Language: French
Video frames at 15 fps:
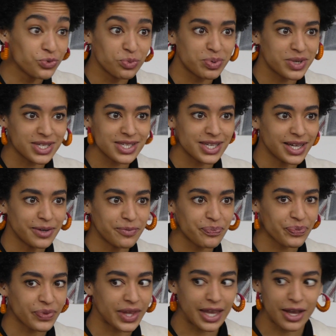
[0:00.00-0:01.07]
nous plaisaient,
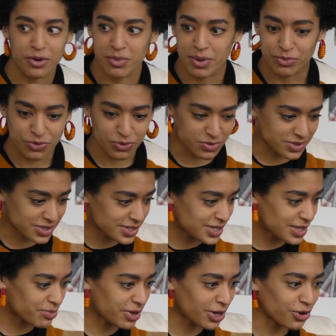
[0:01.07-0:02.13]
et en même temps, on se
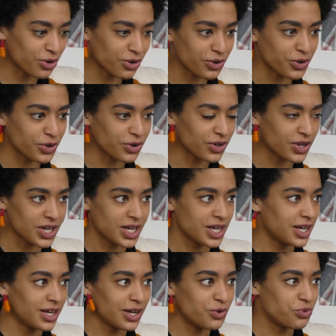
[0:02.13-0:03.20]
disait, mais alors, euh,
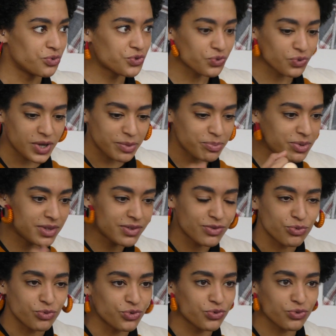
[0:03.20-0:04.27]
où sont les
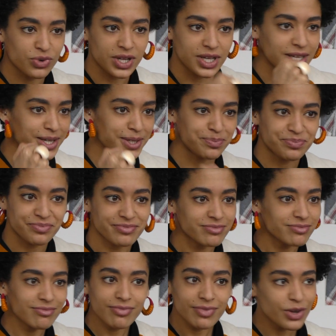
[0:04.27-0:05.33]
beats où, sont les...
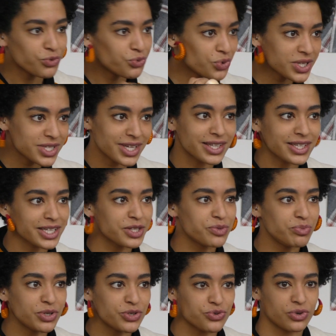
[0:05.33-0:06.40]
où est cette
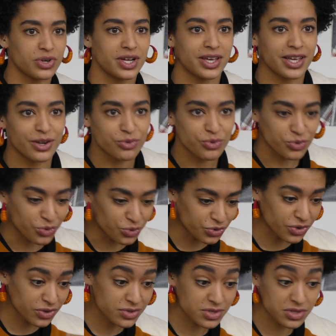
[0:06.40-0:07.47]
rythmique sur laquelle on,
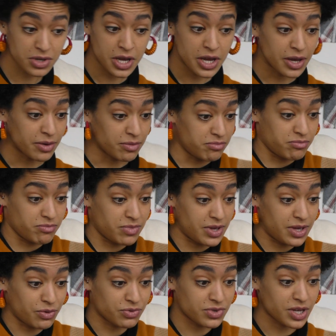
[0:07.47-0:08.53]
danse
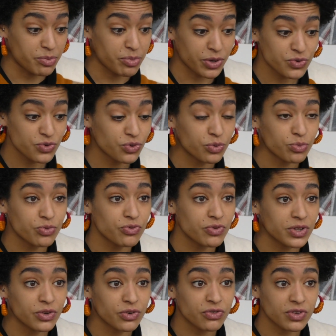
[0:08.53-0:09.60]
Et on s'est aperçu qu'on
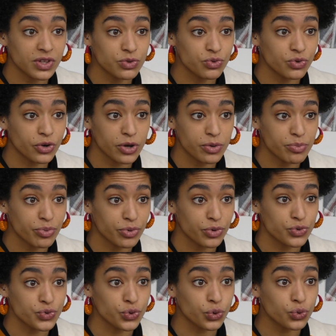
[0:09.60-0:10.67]
pouvait danser du crump
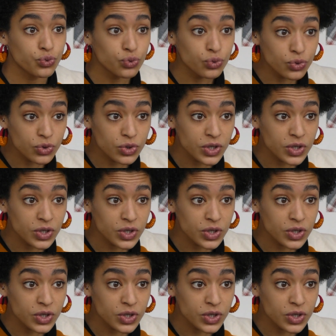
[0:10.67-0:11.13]
euh, sur tout,